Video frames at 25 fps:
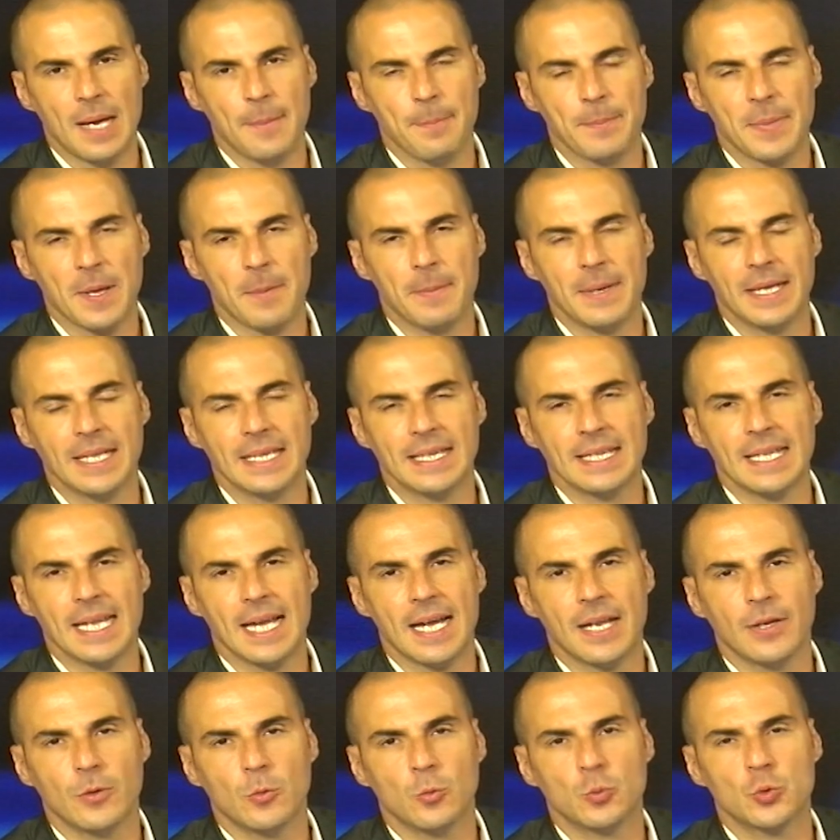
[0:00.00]
ampiamente
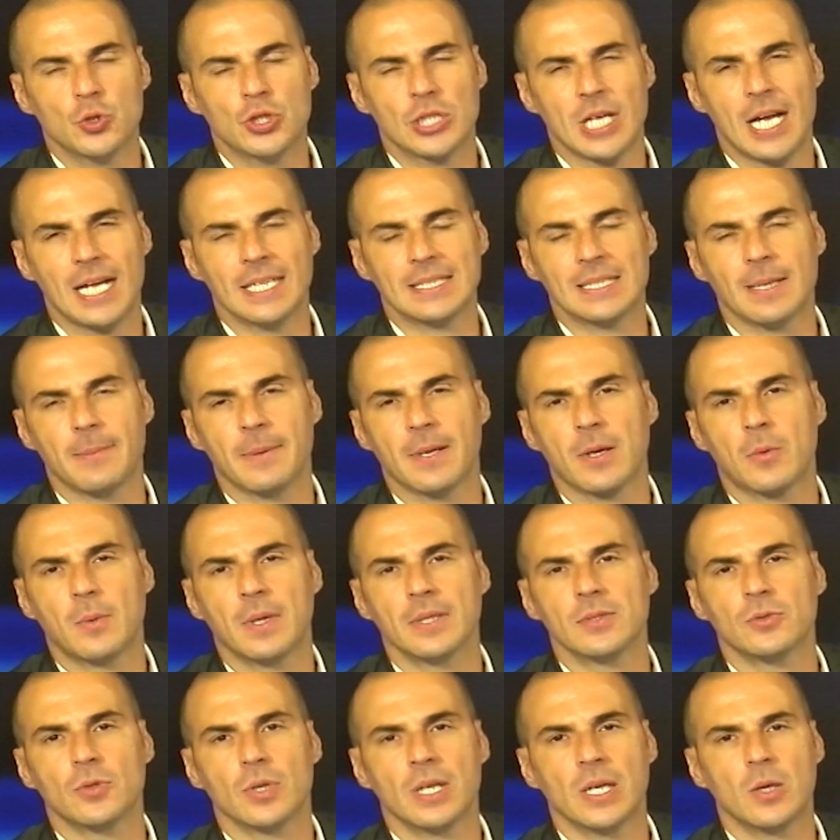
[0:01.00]
annunciata per
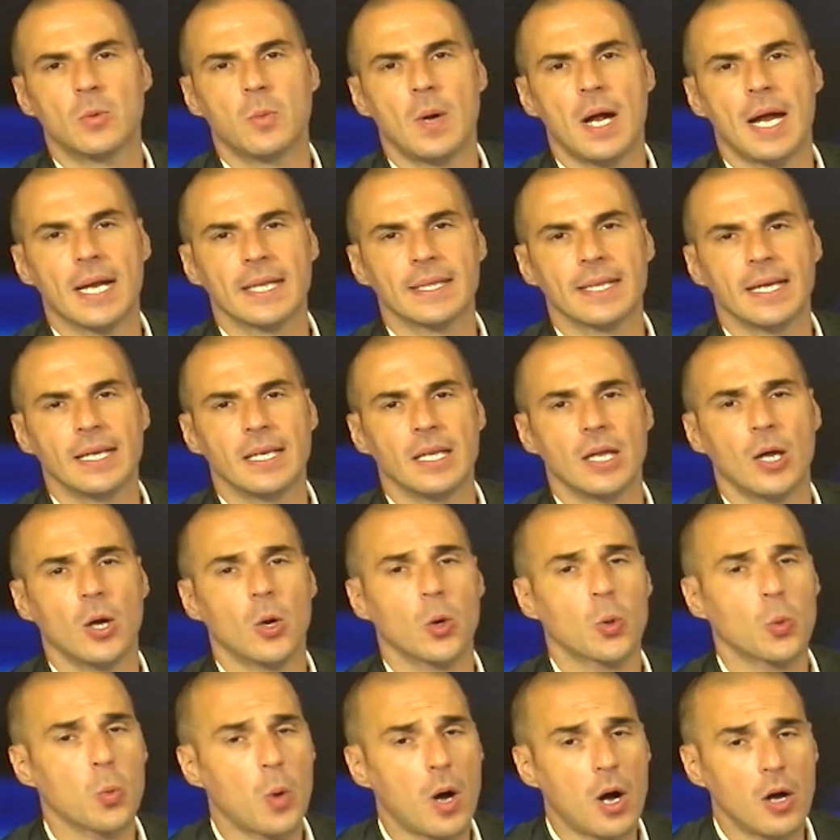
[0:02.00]
quanto riguarda il
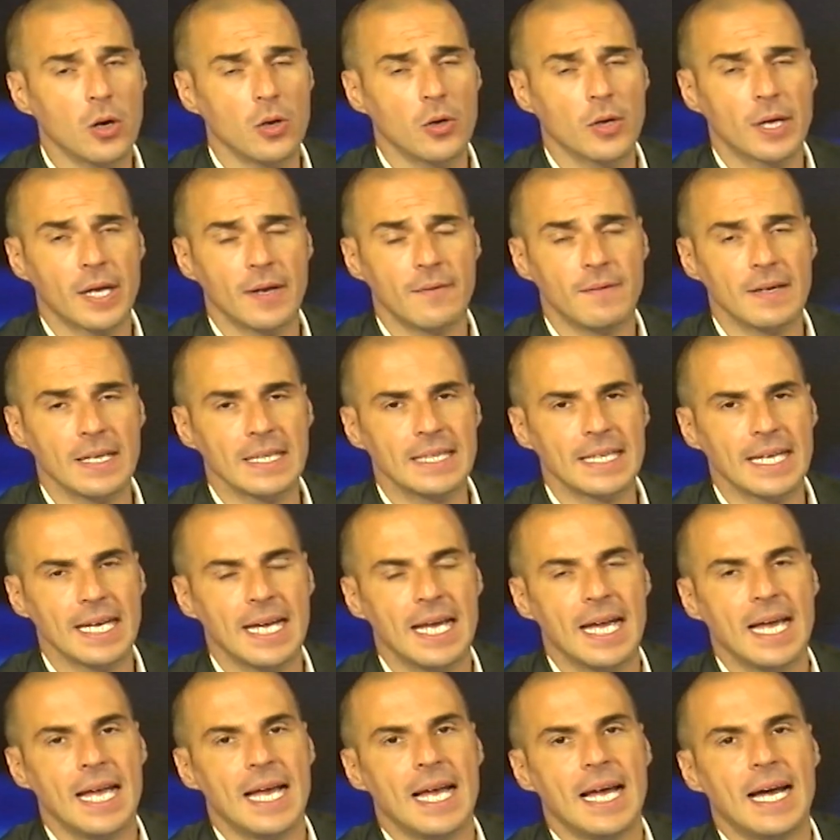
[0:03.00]
ruolo che avrete